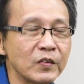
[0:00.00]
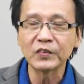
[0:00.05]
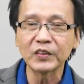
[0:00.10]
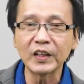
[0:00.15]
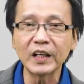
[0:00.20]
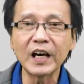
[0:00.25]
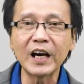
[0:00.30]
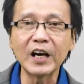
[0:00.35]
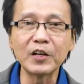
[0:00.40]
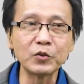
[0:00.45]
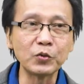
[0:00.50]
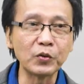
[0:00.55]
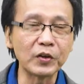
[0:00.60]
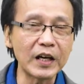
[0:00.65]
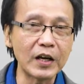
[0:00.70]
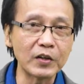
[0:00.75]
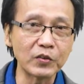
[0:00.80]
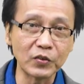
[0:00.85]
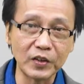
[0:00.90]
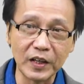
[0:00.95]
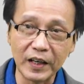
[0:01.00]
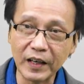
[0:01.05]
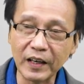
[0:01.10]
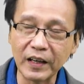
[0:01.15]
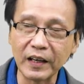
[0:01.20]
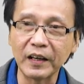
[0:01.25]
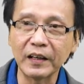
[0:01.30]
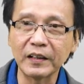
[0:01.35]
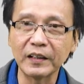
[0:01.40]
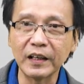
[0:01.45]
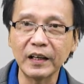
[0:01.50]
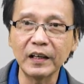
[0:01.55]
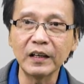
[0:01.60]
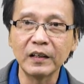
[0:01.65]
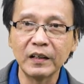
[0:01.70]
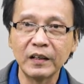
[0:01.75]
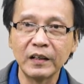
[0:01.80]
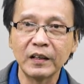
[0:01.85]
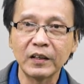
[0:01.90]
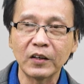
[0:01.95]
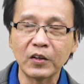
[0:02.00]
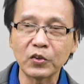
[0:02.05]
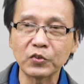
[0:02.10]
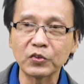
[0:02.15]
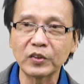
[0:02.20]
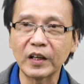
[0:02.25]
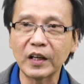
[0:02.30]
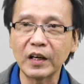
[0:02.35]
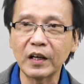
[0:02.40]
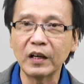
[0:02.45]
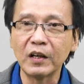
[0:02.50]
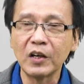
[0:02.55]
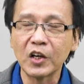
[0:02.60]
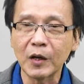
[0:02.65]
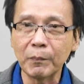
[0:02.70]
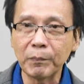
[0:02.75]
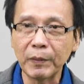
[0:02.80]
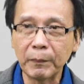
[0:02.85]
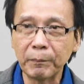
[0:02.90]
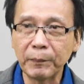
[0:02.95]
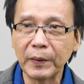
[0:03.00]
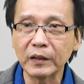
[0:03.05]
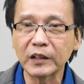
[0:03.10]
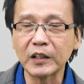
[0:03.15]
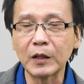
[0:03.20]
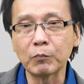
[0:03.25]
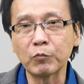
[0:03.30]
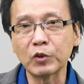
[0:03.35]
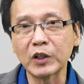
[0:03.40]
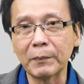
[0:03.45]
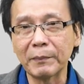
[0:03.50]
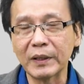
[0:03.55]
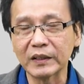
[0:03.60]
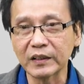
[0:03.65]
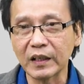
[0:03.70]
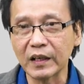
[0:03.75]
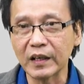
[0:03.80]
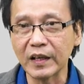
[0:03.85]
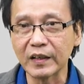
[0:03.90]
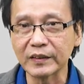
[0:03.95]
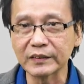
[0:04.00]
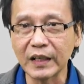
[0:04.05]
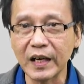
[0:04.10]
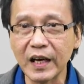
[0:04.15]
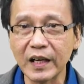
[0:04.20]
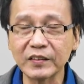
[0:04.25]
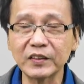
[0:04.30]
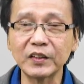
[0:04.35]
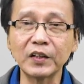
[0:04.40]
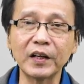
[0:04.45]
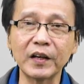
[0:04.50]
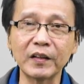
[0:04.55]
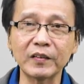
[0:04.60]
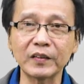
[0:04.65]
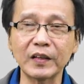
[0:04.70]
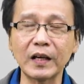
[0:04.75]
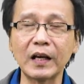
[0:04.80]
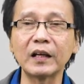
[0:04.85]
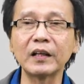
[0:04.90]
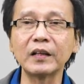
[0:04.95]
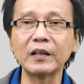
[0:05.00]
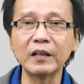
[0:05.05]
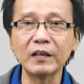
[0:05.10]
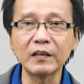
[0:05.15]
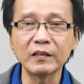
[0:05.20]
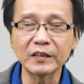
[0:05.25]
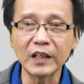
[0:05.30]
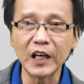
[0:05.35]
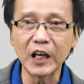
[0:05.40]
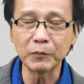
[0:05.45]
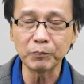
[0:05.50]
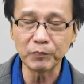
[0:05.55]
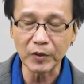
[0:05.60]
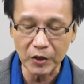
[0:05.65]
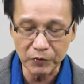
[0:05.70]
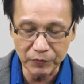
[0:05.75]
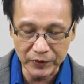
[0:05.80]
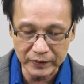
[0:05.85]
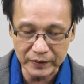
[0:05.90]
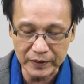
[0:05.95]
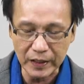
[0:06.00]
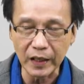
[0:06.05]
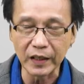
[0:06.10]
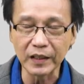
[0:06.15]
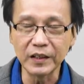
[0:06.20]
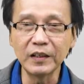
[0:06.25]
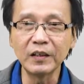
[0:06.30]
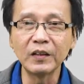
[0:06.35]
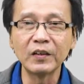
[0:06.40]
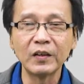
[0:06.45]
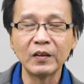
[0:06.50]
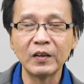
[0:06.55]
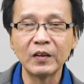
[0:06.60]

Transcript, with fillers: Saya nggak anjurkan saudara, ya. Kalau saudara kepepet dan punya masalah yang sangat secret sekali, sangat private sekali,